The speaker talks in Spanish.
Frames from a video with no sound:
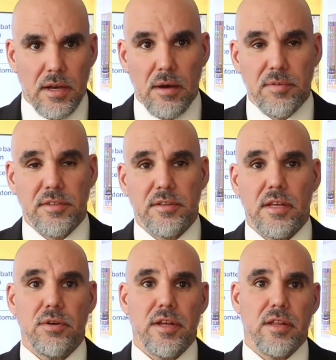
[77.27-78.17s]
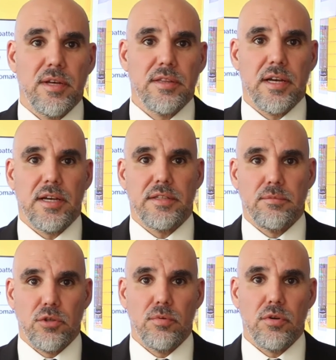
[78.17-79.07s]
ha presentado una demanda
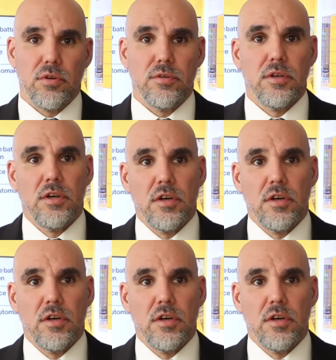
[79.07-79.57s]
antimonopolio